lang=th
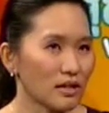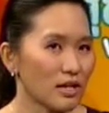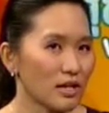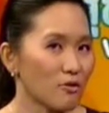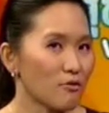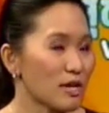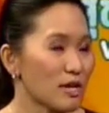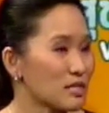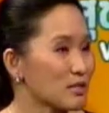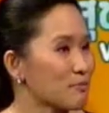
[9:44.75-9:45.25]
เขาเรีย
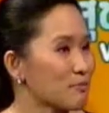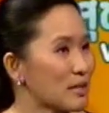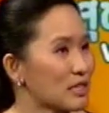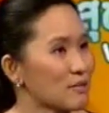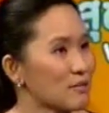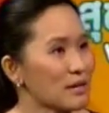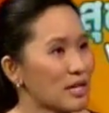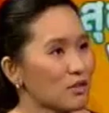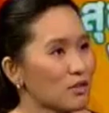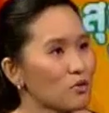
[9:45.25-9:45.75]
กว่าเวชป
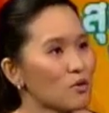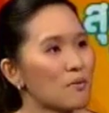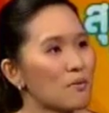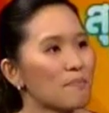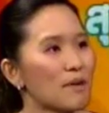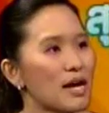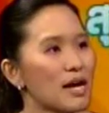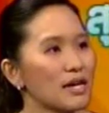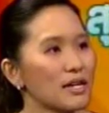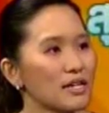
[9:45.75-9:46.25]
ฏิบัติทั่ว
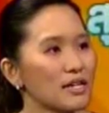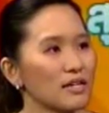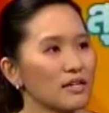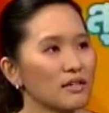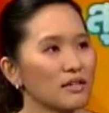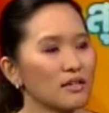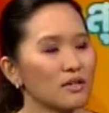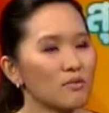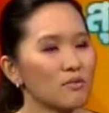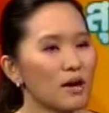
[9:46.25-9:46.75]
ไป
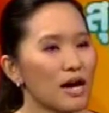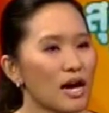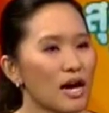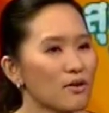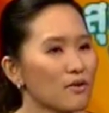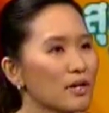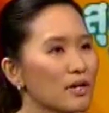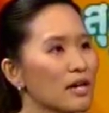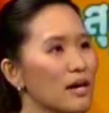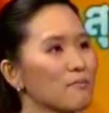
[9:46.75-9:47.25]
หรือว่า
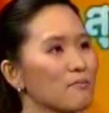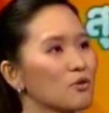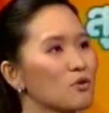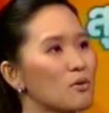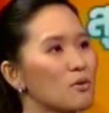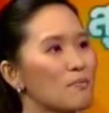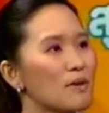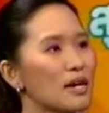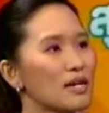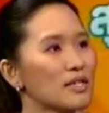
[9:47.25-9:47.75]
อายุรกรรม
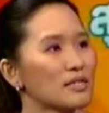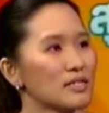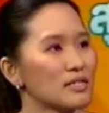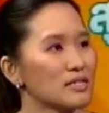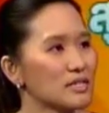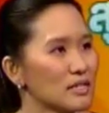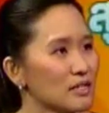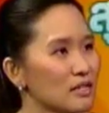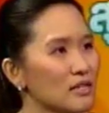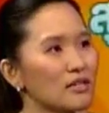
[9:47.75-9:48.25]
ทั่วไปจ
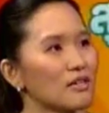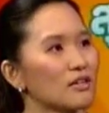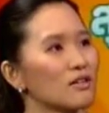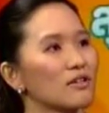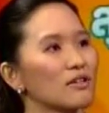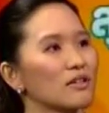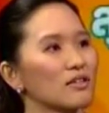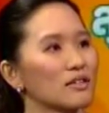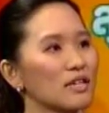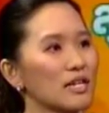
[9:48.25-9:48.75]
ริง ๆ ก็ต้
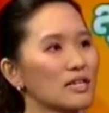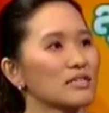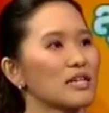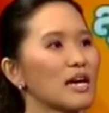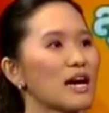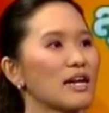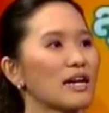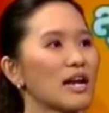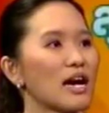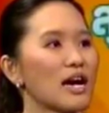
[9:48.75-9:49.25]
องรัก
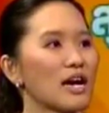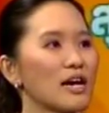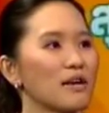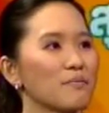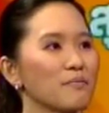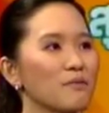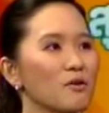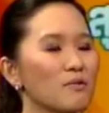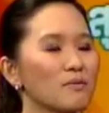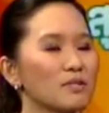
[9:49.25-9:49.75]
ษาได้
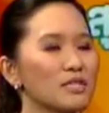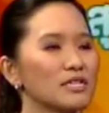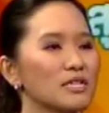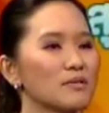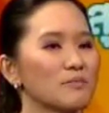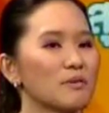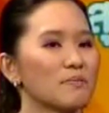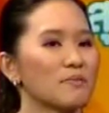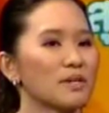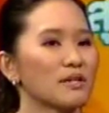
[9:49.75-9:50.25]
เพราะจ
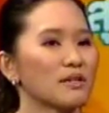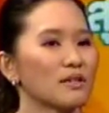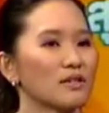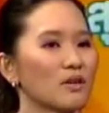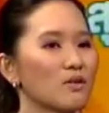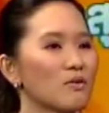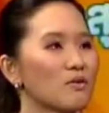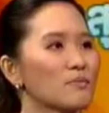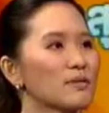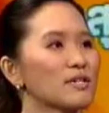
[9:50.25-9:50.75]
ริงๆมันเป็น
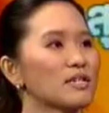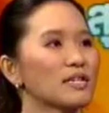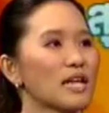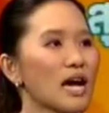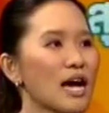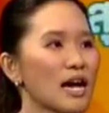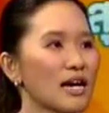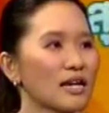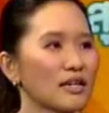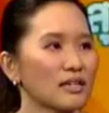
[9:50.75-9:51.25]
โรคพื้น
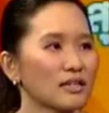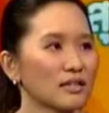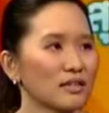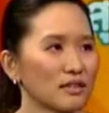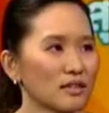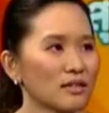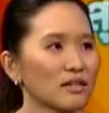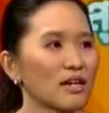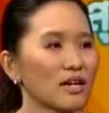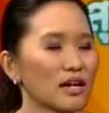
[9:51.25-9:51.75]
ฐาน
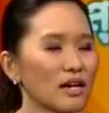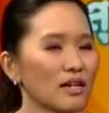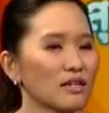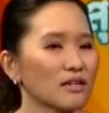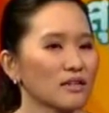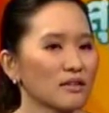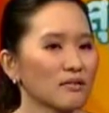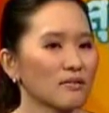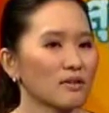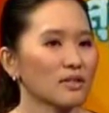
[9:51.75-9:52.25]
นะคะ
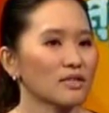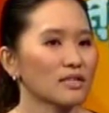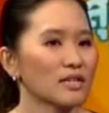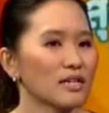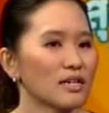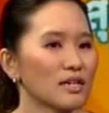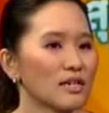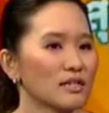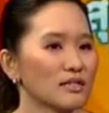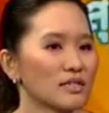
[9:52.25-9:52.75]
เพราะฉะนั้น
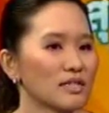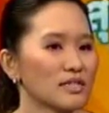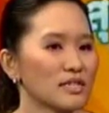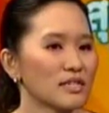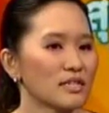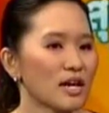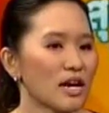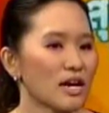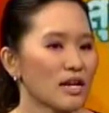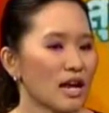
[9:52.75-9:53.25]
จ
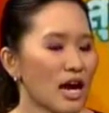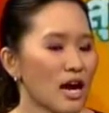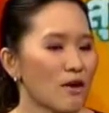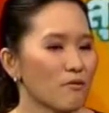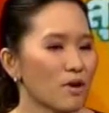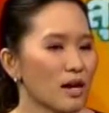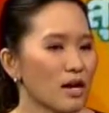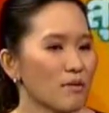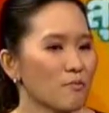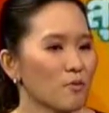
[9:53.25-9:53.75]
ริง ๆ ถ้าถา
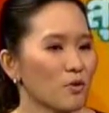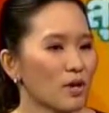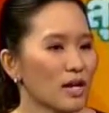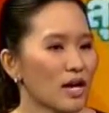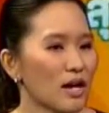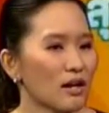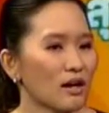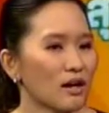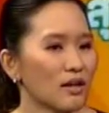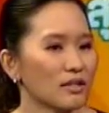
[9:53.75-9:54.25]
มว่าบุค
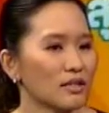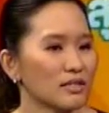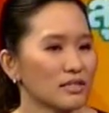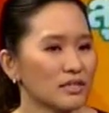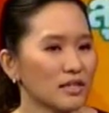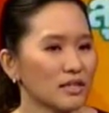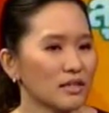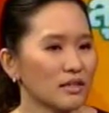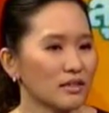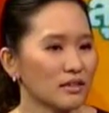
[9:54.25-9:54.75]
ลากร
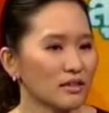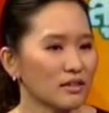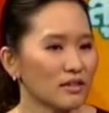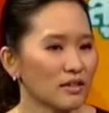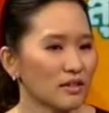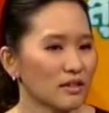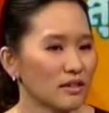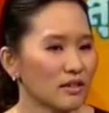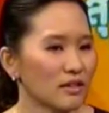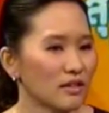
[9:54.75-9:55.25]
จริง
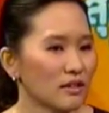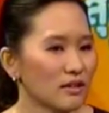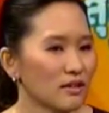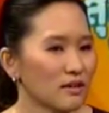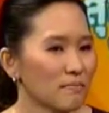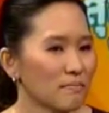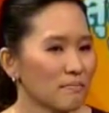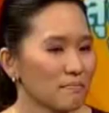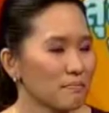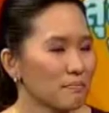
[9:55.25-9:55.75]

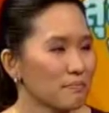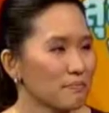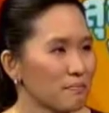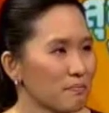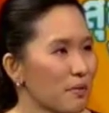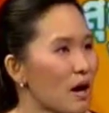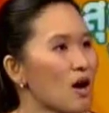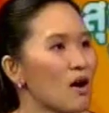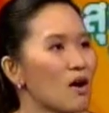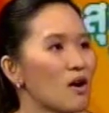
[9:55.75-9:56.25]

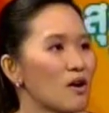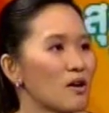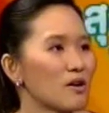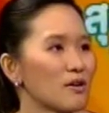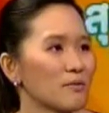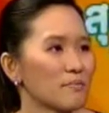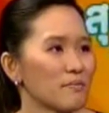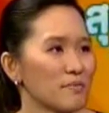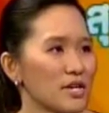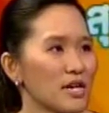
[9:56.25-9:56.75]
พอ
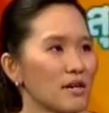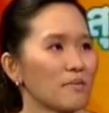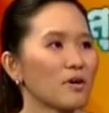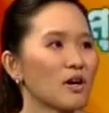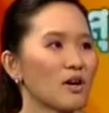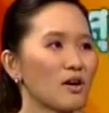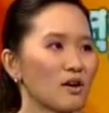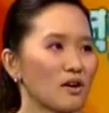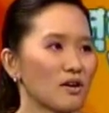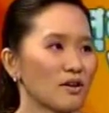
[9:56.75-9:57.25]
เพียง
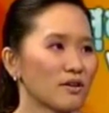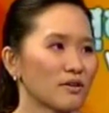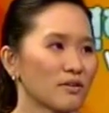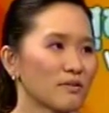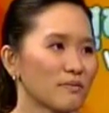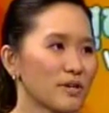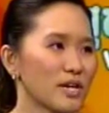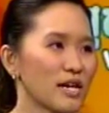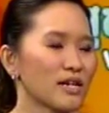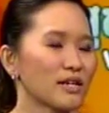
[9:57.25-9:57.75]
พอ
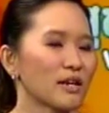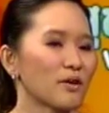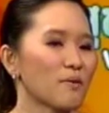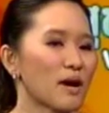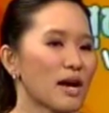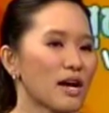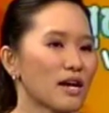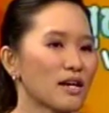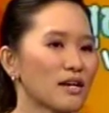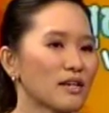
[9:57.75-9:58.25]
เพียงแต่
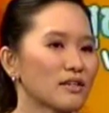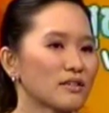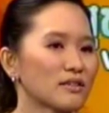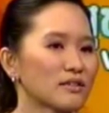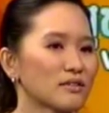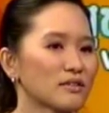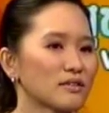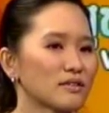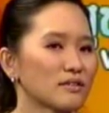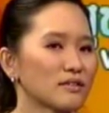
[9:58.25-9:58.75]
ว่า
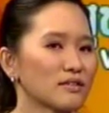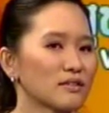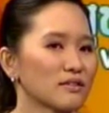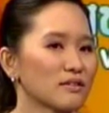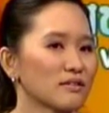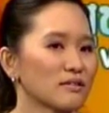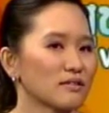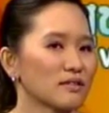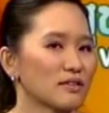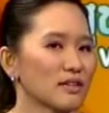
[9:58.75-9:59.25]

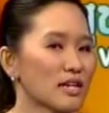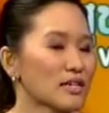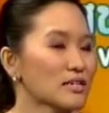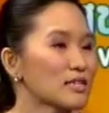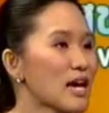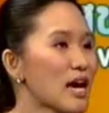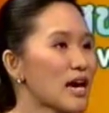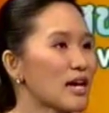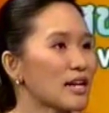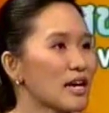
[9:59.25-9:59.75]
รัก
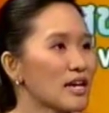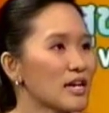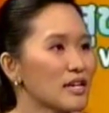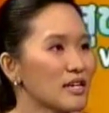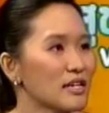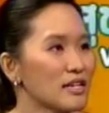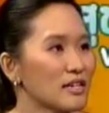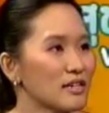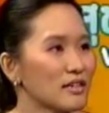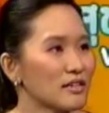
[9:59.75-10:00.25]
ษาได้